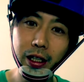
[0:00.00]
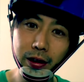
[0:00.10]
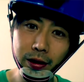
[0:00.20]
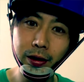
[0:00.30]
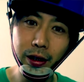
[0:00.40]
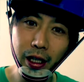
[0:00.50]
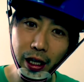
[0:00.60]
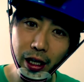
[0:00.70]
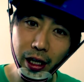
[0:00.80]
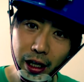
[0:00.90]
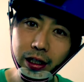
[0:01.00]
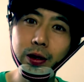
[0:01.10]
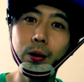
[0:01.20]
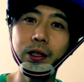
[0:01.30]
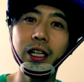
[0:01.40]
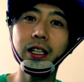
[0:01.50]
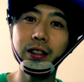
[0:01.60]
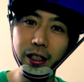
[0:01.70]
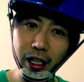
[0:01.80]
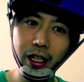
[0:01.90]
うん、偉い偉い人みたいで
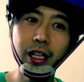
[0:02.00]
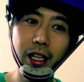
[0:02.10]
すね。